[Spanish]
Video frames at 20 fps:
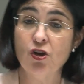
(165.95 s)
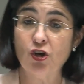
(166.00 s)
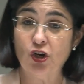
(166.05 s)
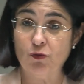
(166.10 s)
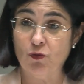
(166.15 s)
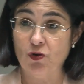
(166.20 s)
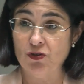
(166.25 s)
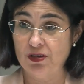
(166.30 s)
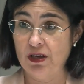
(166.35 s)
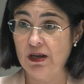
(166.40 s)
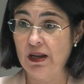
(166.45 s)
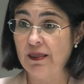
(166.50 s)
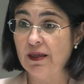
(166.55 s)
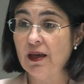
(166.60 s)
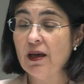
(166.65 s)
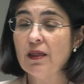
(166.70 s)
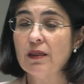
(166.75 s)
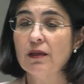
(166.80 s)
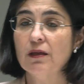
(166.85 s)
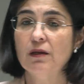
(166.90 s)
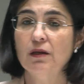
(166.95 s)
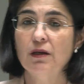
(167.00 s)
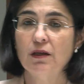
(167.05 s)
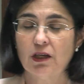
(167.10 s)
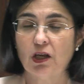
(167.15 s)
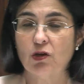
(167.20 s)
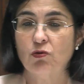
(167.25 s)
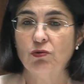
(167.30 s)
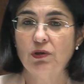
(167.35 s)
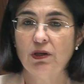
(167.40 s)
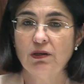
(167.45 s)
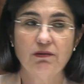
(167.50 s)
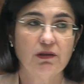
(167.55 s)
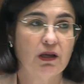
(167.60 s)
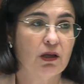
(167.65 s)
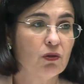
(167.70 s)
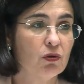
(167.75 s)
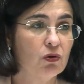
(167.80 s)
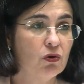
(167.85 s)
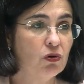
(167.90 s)
como sanidad, que en un
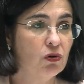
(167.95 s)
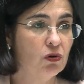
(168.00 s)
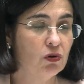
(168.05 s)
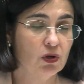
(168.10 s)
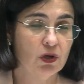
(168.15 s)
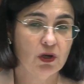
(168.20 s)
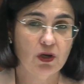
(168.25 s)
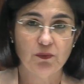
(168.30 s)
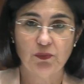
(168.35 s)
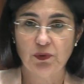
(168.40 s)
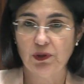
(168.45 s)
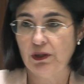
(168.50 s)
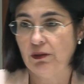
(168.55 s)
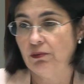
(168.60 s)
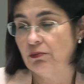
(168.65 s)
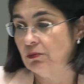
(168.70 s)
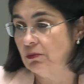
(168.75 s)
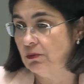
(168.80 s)
Estado, pues,